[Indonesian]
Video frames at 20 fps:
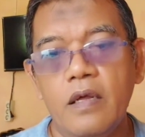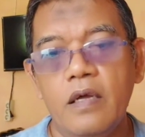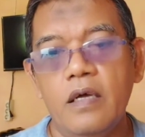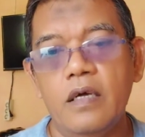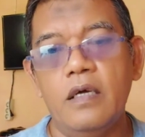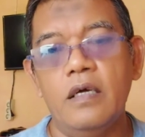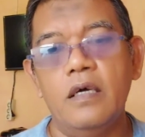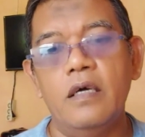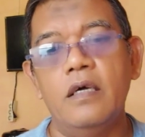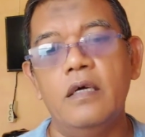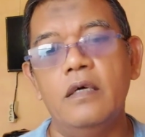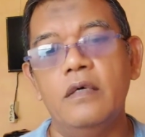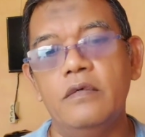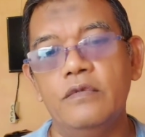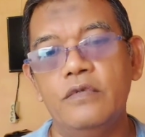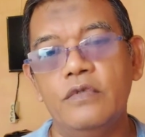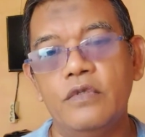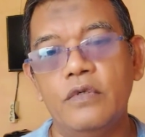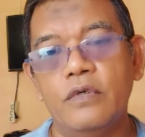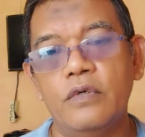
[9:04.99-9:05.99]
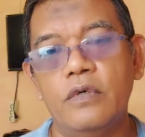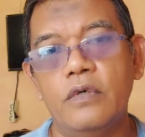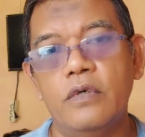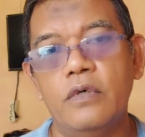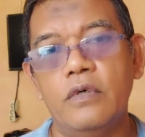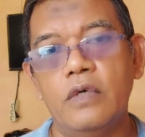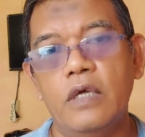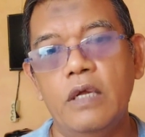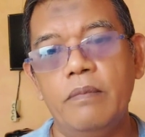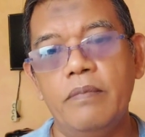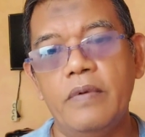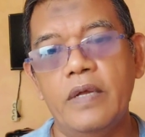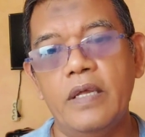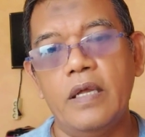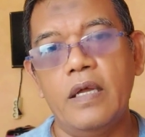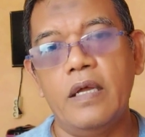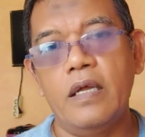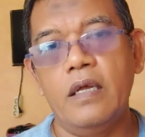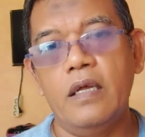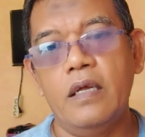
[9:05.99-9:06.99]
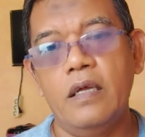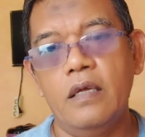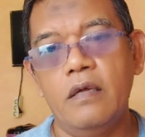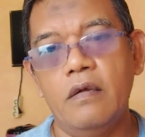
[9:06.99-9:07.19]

uh, untuk apa ya